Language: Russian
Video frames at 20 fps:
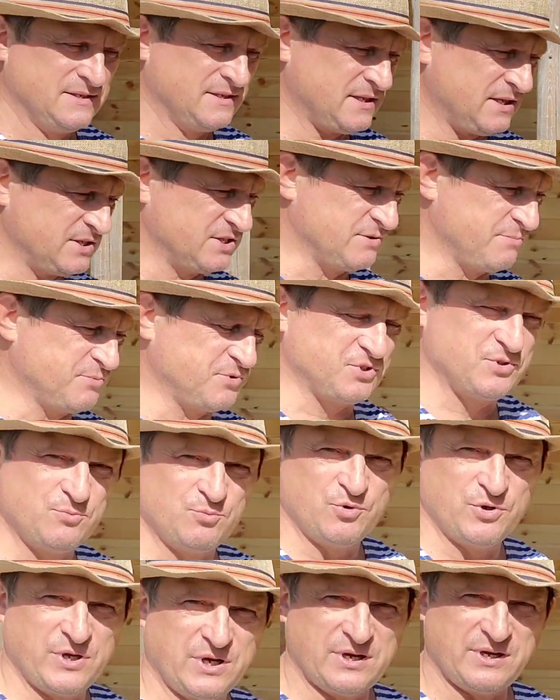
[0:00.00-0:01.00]
Скажите,
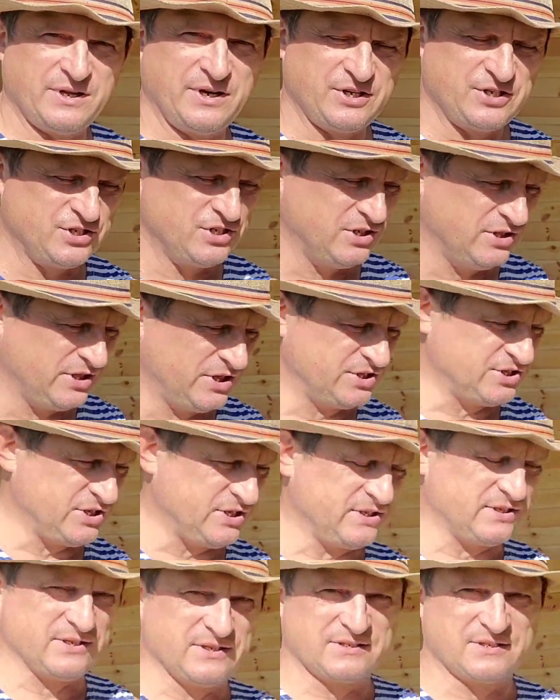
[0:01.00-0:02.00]
почему я решил
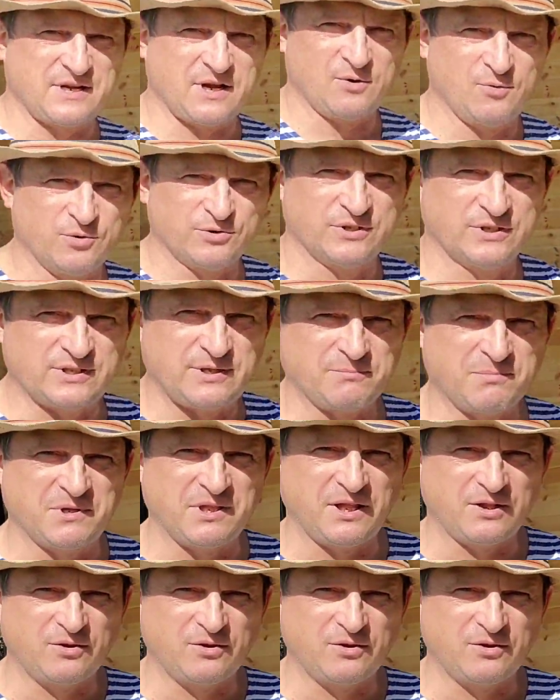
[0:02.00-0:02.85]
начать с какой-то там